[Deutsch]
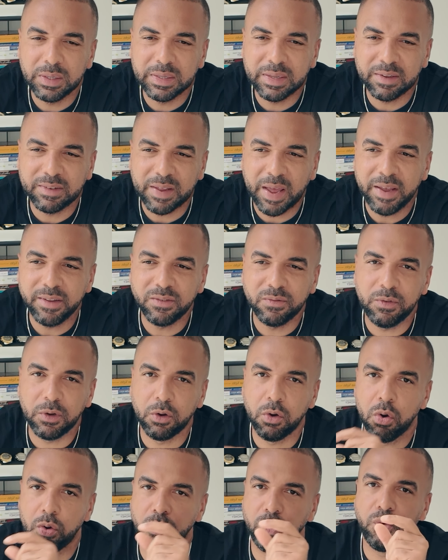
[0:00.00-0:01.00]
Das heißt, wir
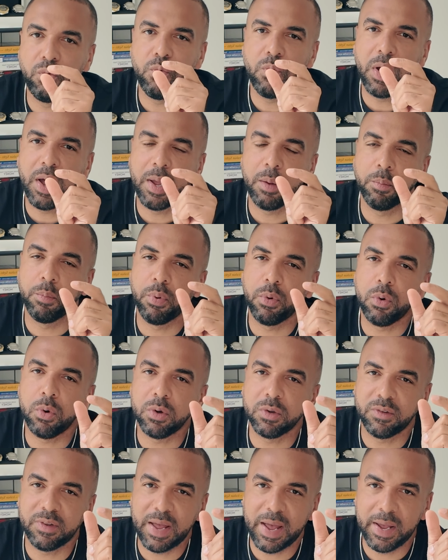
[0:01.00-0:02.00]
konnten nur einen
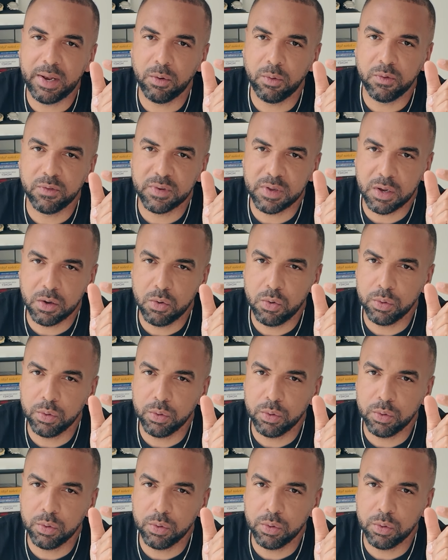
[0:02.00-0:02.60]
Bruchteil unserer